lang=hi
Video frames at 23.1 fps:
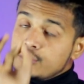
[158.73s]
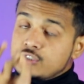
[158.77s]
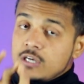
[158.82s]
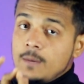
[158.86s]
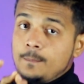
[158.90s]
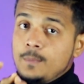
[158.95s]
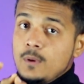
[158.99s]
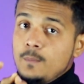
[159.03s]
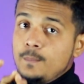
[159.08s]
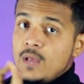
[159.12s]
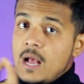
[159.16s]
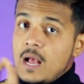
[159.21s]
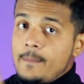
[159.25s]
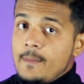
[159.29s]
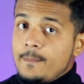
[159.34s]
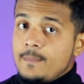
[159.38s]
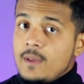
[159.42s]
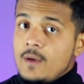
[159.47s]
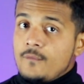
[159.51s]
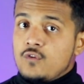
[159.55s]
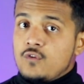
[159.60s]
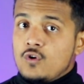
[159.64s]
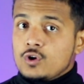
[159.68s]
जब भी, भी आप
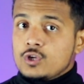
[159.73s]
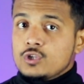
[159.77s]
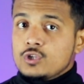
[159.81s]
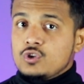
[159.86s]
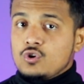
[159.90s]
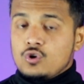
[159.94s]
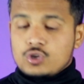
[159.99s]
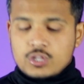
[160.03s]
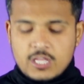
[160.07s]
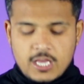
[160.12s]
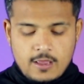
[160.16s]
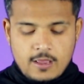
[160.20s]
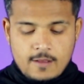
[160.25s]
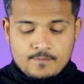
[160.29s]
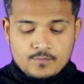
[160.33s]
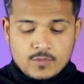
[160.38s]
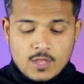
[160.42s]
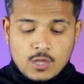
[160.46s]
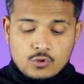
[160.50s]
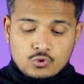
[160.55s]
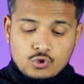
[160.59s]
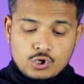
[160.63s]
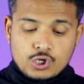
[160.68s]
अपना फ़ोन किसी को दे
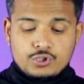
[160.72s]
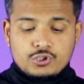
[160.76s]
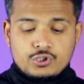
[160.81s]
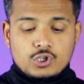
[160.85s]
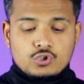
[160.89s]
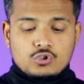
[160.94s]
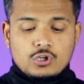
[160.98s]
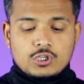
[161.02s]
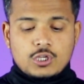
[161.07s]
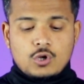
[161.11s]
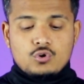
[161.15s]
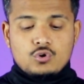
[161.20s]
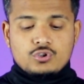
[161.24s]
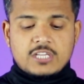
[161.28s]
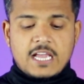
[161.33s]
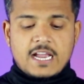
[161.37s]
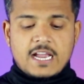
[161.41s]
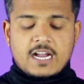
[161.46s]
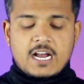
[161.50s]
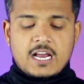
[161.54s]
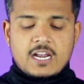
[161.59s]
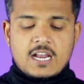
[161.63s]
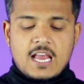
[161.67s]
तो इस चीज़ को ज़रूर
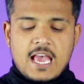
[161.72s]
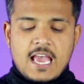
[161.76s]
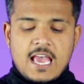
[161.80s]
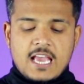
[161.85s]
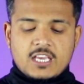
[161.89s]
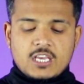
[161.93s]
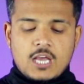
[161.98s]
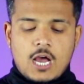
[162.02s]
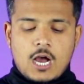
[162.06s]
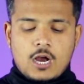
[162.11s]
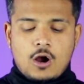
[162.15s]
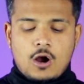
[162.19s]
चेक करना है कि